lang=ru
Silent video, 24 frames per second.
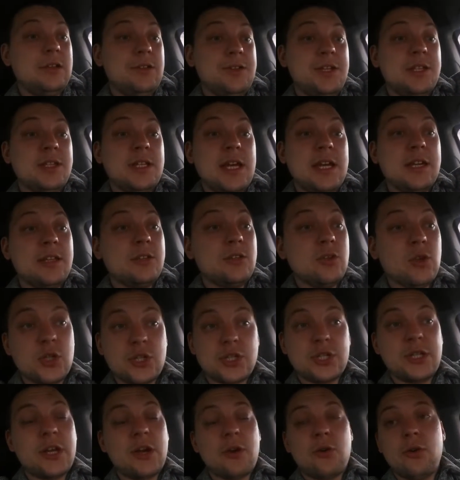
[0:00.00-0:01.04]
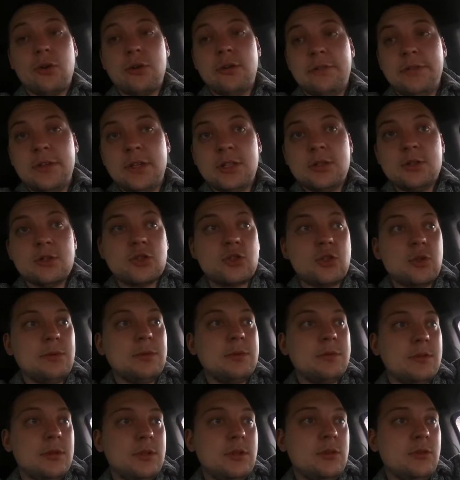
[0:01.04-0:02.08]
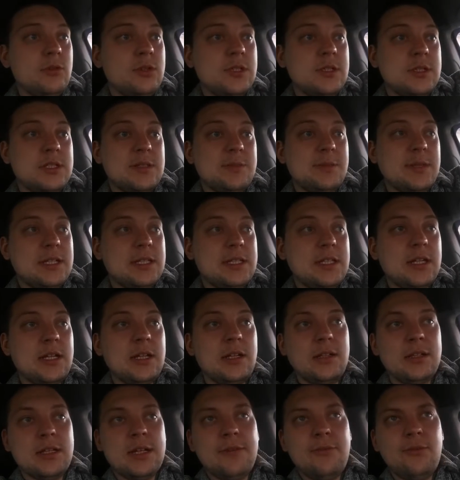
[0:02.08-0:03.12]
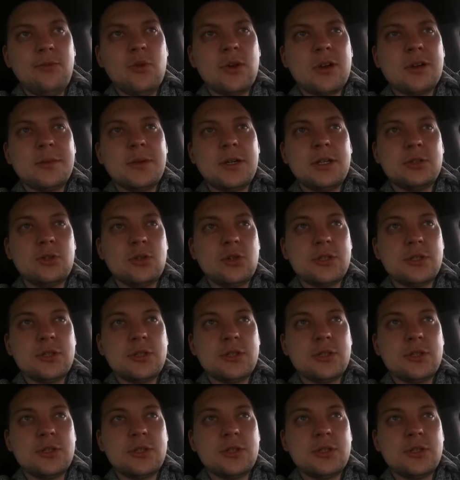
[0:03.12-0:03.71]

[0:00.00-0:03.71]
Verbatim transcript: не найдешь такое видео, чтобы люди смотрели на форумах,